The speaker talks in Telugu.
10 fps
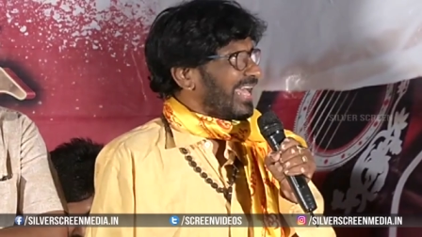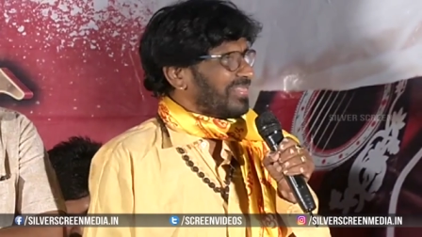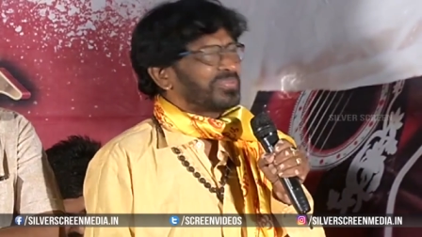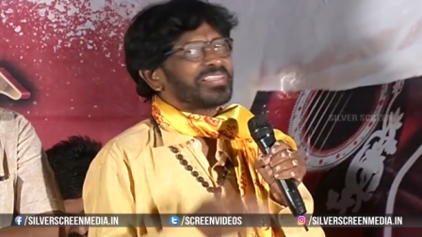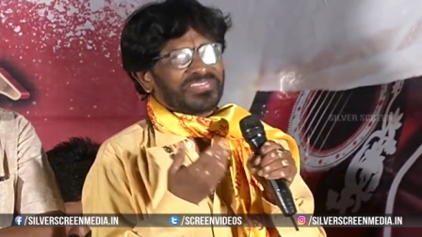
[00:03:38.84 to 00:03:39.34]

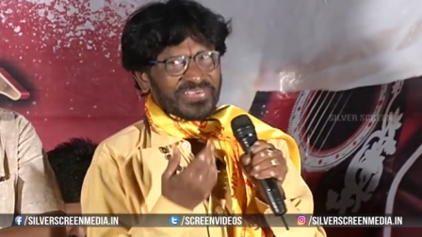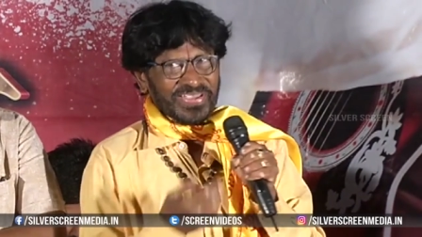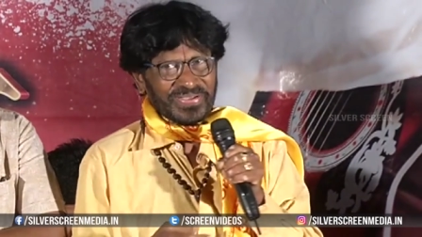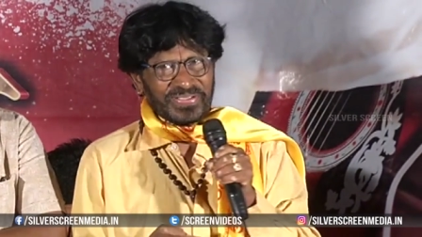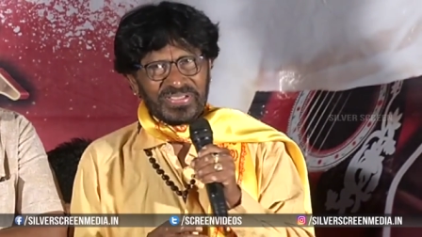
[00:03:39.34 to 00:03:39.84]
అద్భుతం
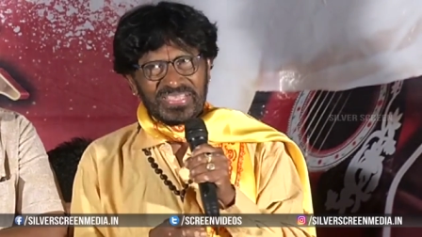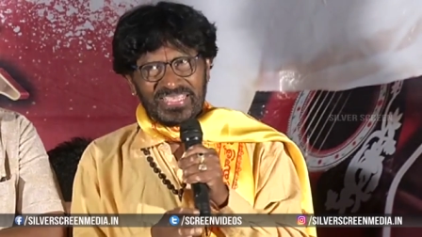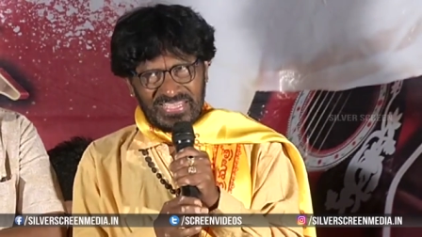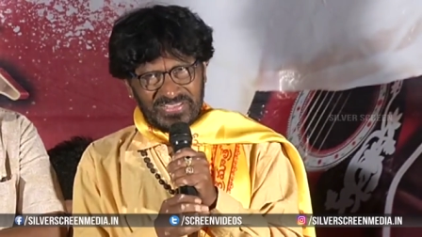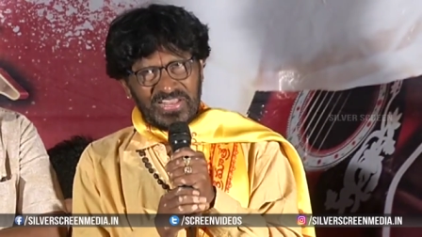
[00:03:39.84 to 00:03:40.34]
చేయండి
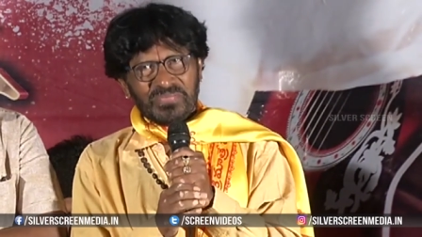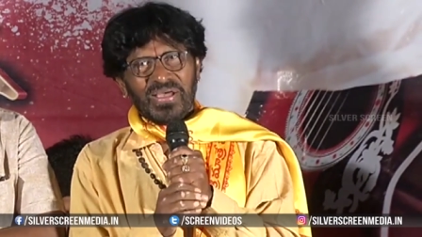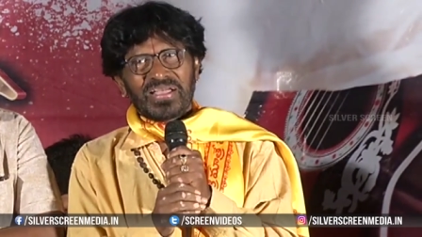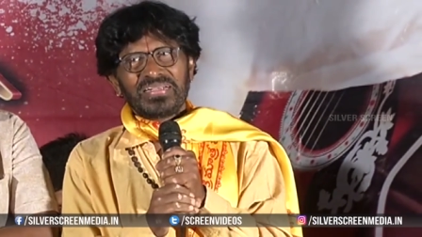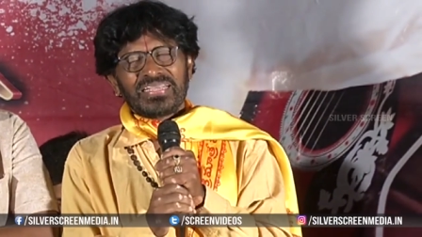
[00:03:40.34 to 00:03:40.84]
ఈ సినిమా
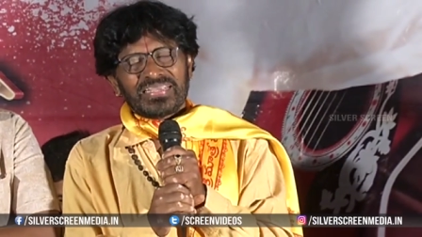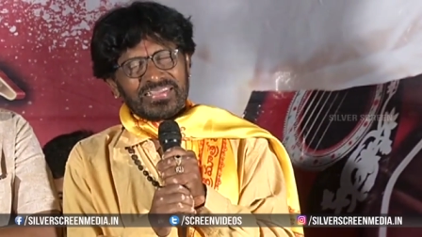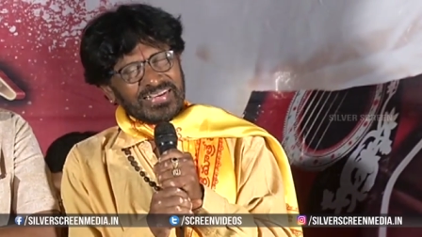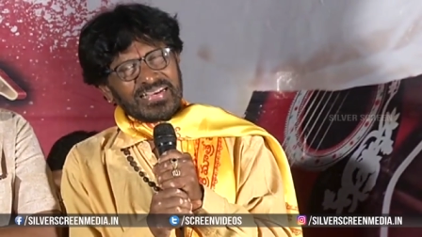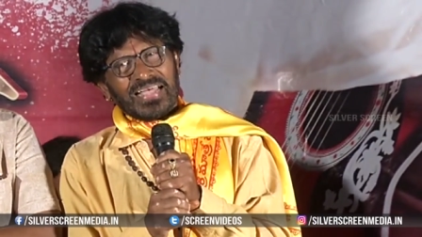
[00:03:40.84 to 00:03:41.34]

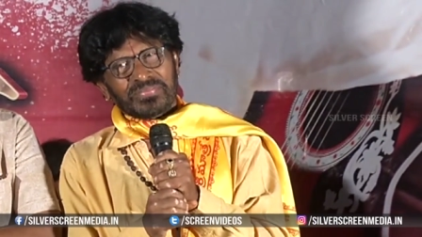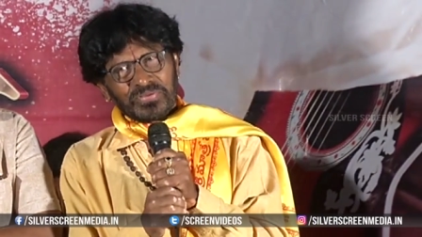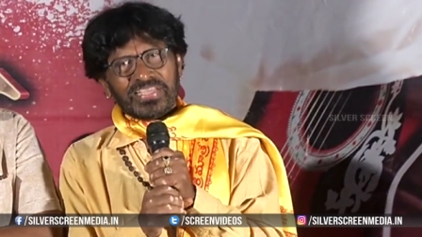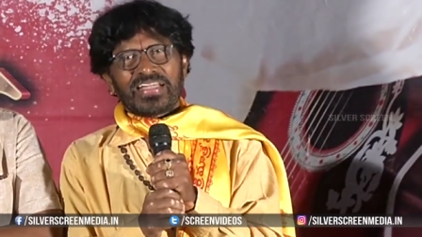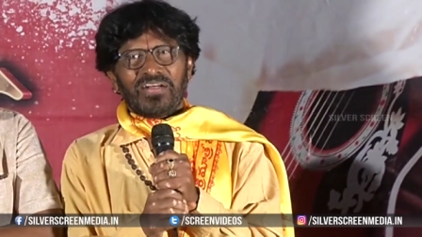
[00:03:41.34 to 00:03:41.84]
నిజంగా
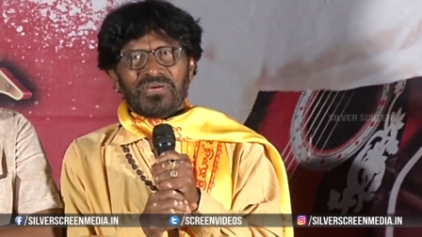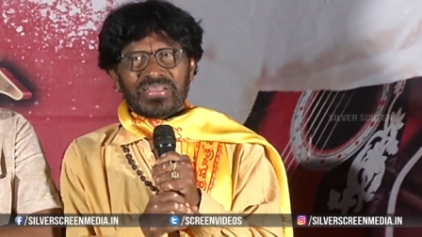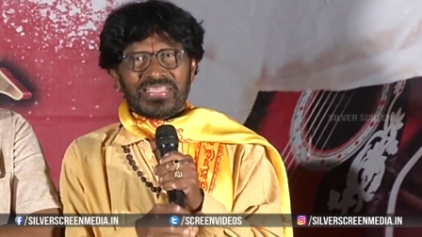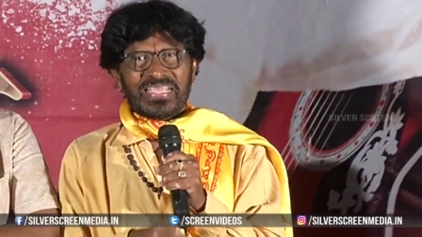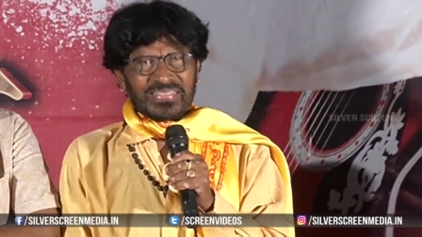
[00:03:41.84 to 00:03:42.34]
అద్భుతం
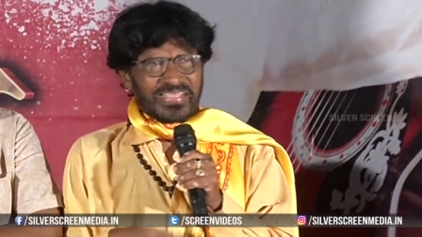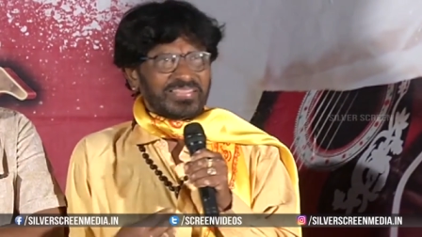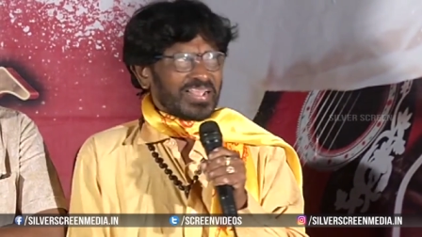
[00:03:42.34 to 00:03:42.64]
కావాలి దీని